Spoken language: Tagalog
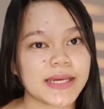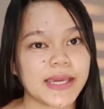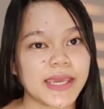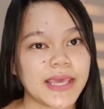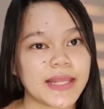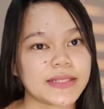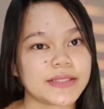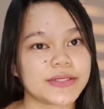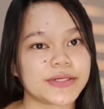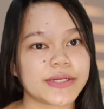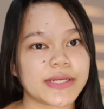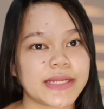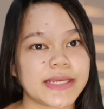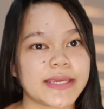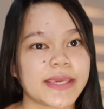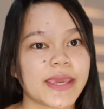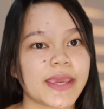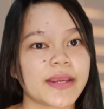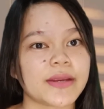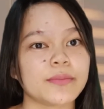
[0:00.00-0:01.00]
ng elderly
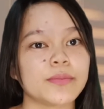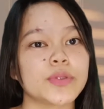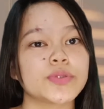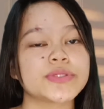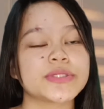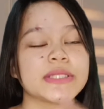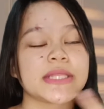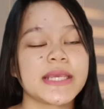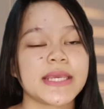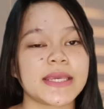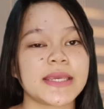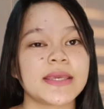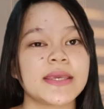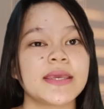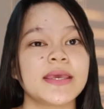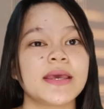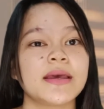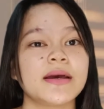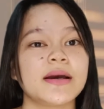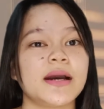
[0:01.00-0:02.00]
care. Mostly,
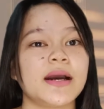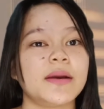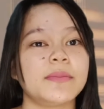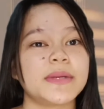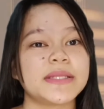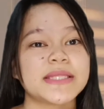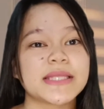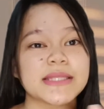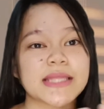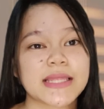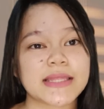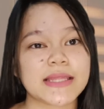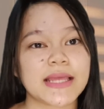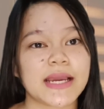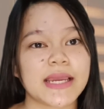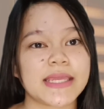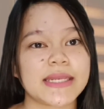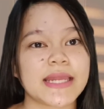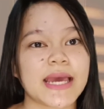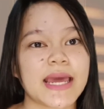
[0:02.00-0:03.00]
uh,
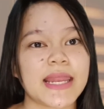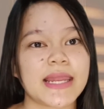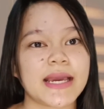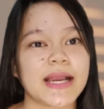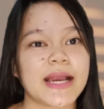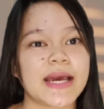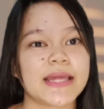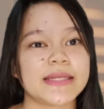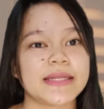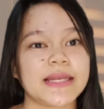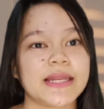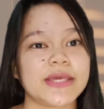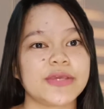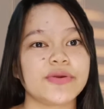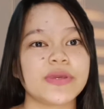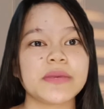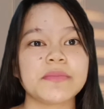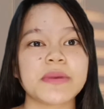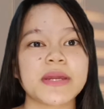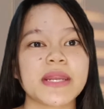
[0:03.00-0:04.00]
matatandang inaalaga nila.
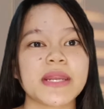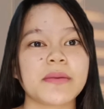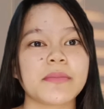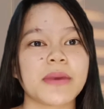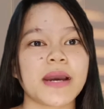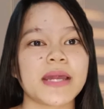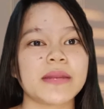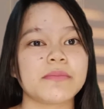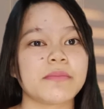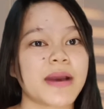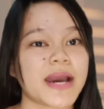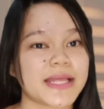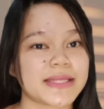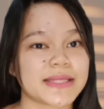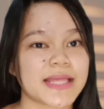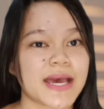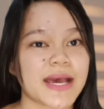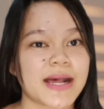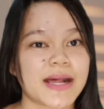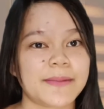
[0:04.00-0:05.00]
Yung iba naman,
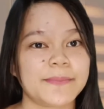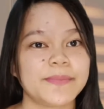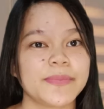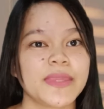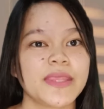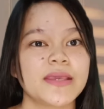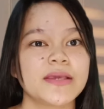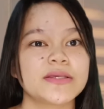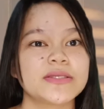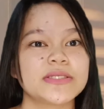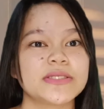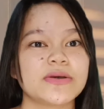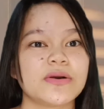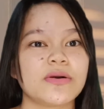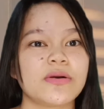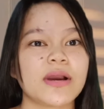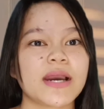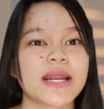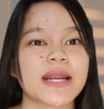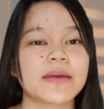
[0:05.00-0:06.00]
bata.
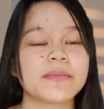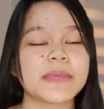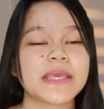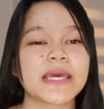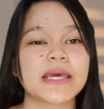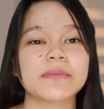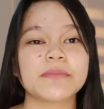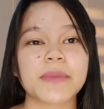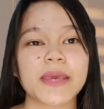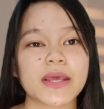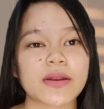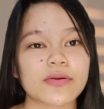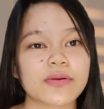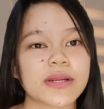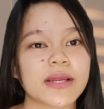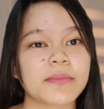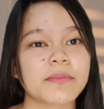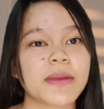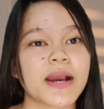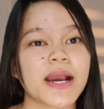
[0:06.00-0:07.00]
So, karamihan pero
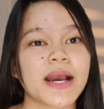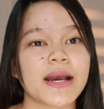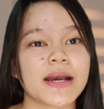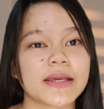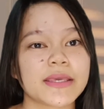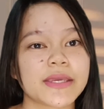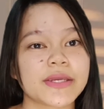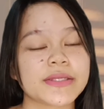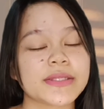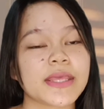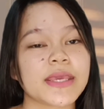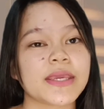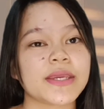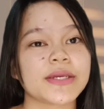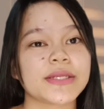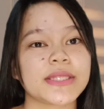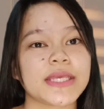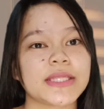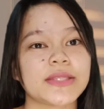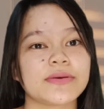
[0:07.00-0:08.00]
ng mga
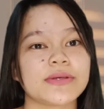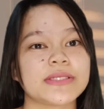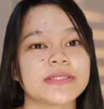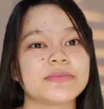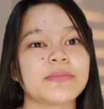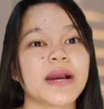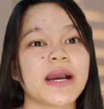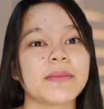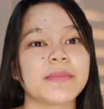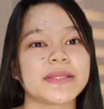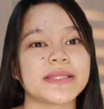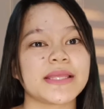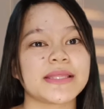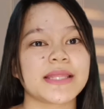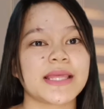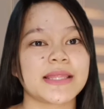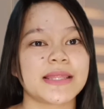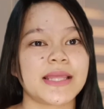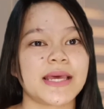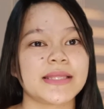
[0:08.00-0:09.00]
caretaker dito is mga
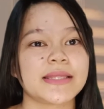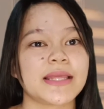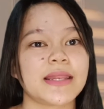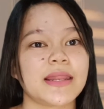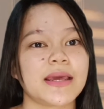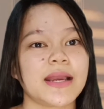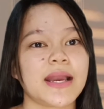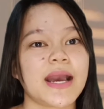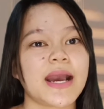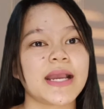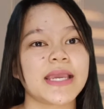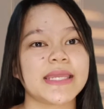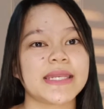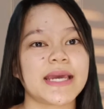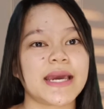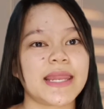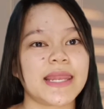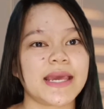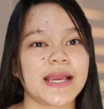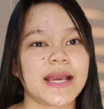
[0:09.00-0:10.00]
matatanda talaga ang
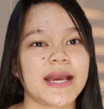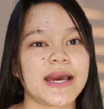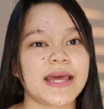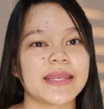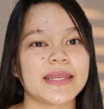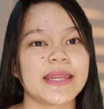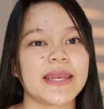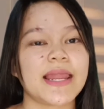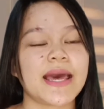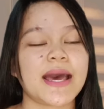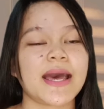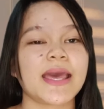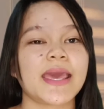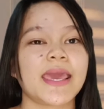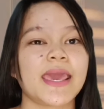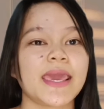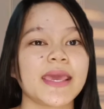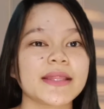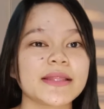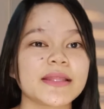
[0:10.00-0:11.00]
inaalagaan nila.
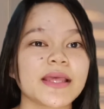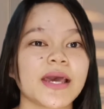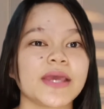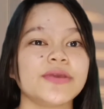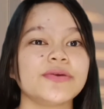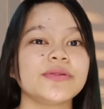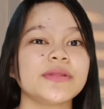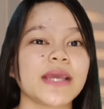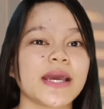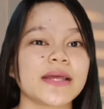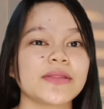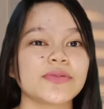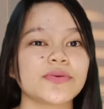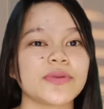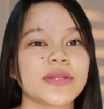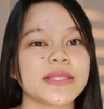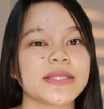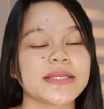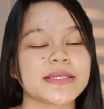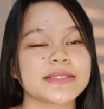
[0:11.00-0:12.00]
And, ayun nga,
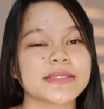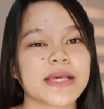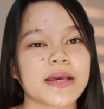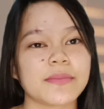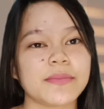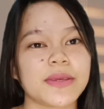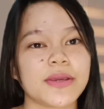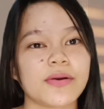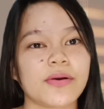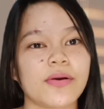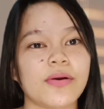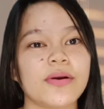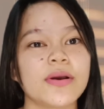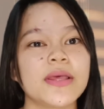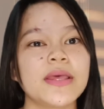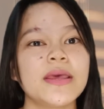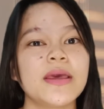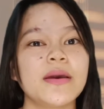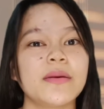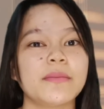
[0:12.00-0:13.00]
tulad ng sabi ko,
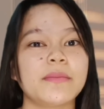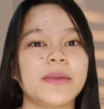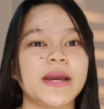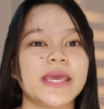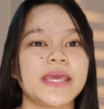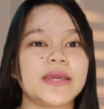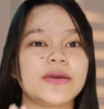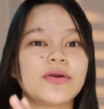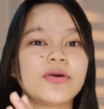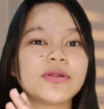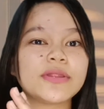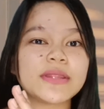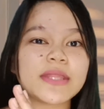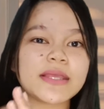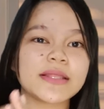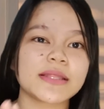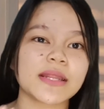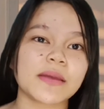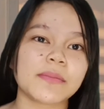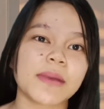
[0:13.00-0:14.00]
may
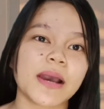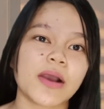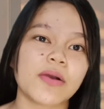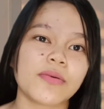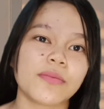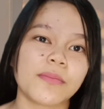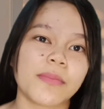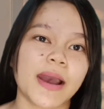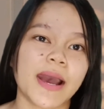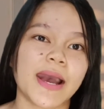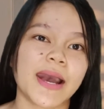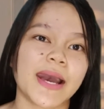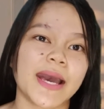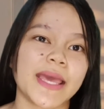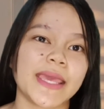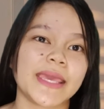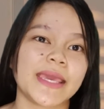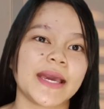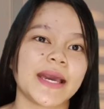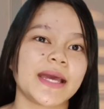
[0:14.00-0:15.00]
konting trabahong
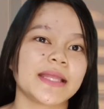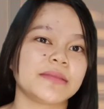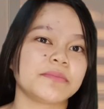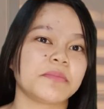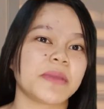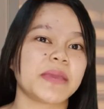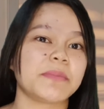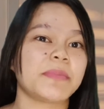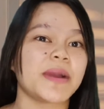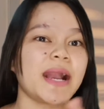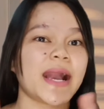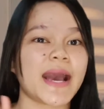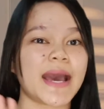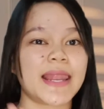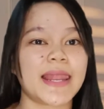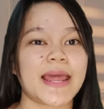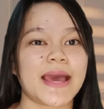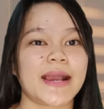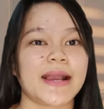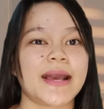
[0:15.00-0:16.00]
bahay at may
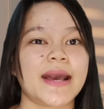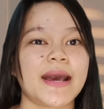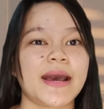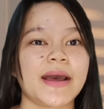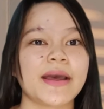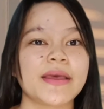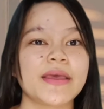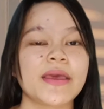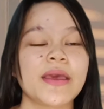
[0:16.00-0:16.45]
pag-aalaga.